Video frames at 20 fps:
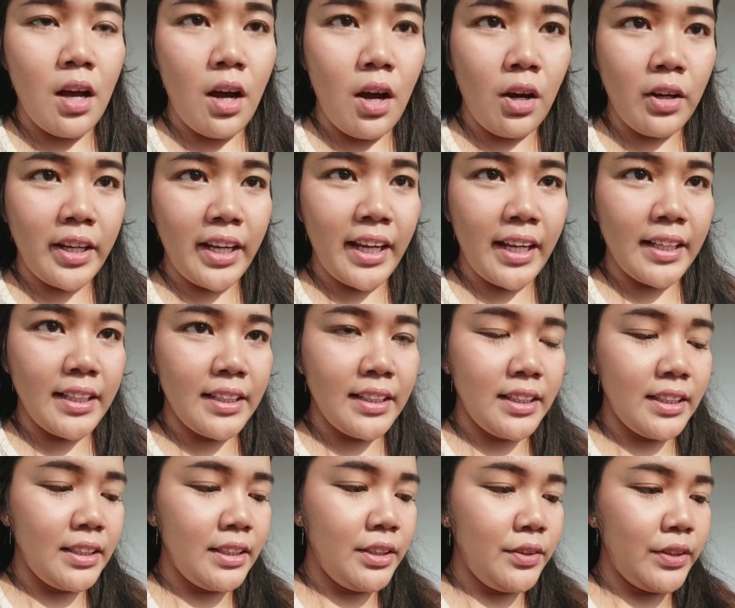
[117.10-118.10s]
Oke,
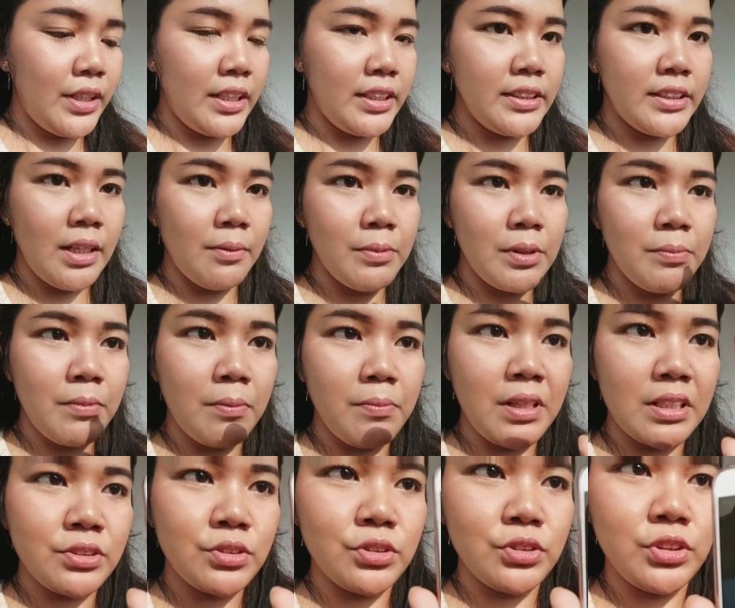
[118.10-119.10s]
okay, ini udah di jam
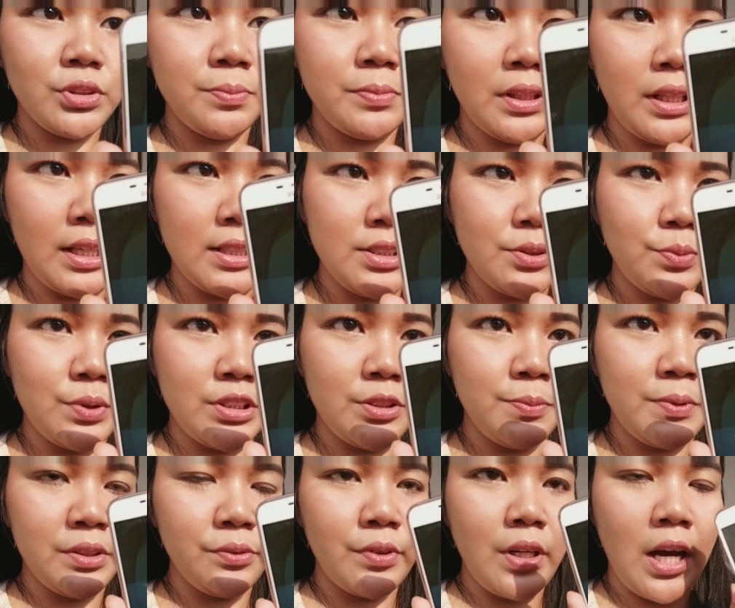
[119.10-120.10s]
15.17 which mean